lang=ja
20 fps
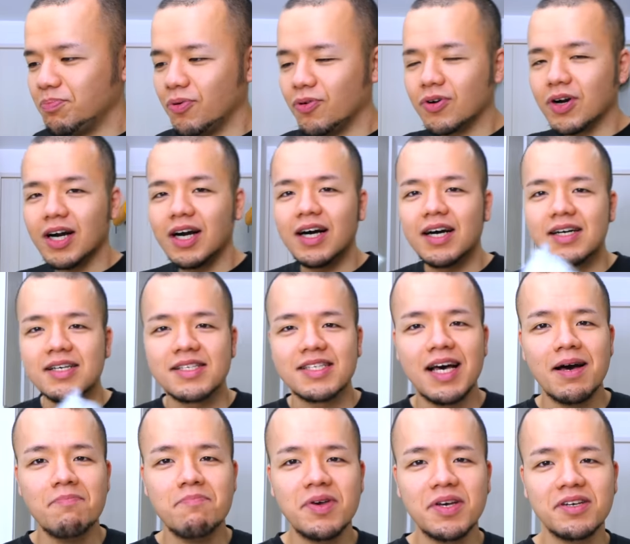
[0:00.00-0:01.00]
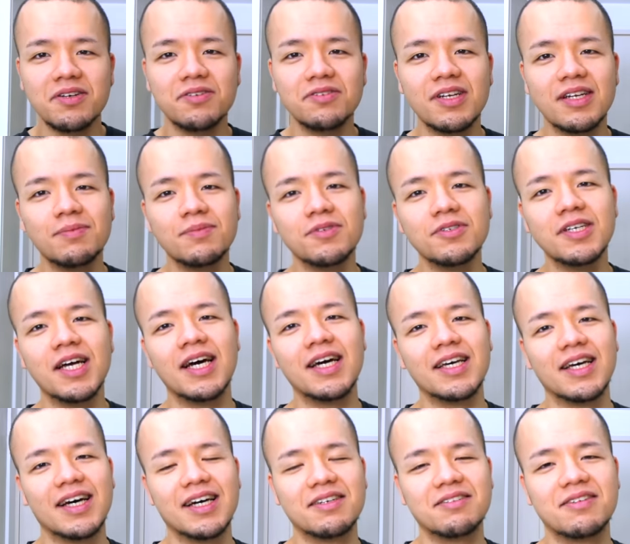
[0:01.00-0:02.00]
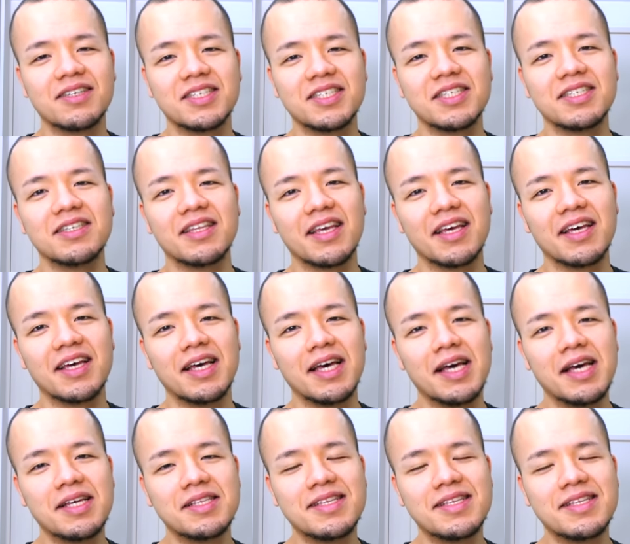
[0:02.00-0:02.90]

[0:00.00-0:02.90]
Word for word: 本が 300g ぐらいあるらしいんで、